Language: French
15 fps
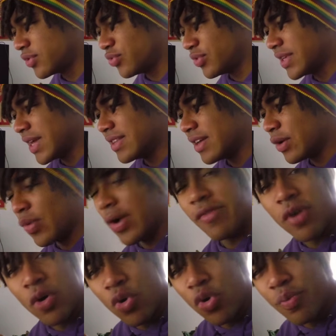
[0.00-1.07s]
tu cales ta roue
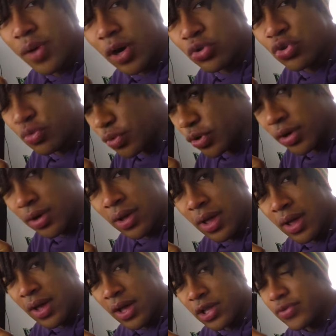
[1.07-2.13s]
avant au bord du mur.
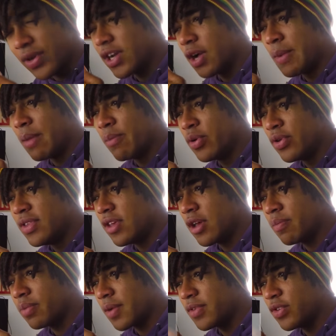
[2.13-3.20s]
Tu vois, comme un bunny up,
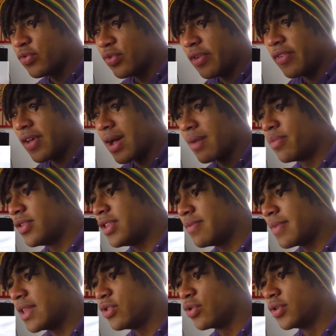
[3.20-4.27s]
comme si vous voulais faire un bunny
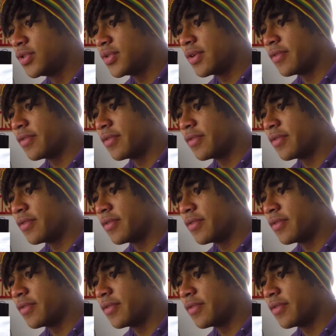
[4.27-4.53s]
manual, tu vois.